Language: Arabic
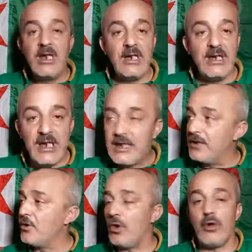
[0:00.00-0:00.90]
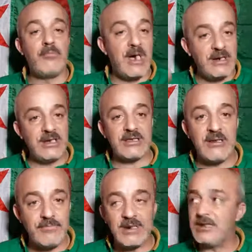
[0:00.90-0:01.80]
الا كان الحمار يطلق
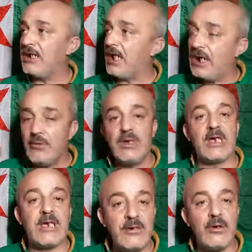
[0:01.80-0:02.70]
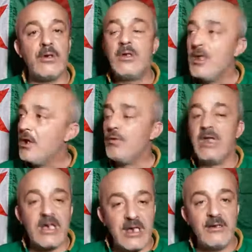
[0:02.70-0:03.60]
برد العال ولا كان ولا
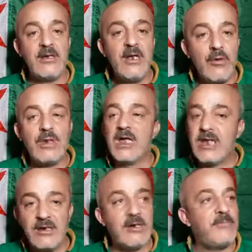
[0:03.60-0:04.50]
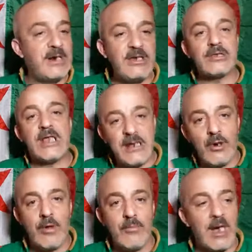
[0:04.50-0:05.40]
كان ولا كان البرد يطلق
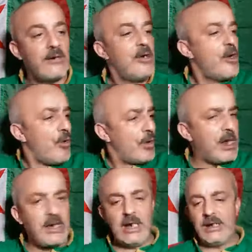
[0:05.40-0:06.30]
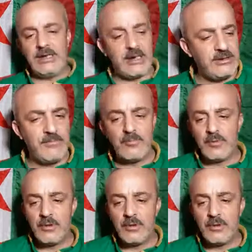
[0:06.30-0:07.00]
الحمار وراه قاعد يخدم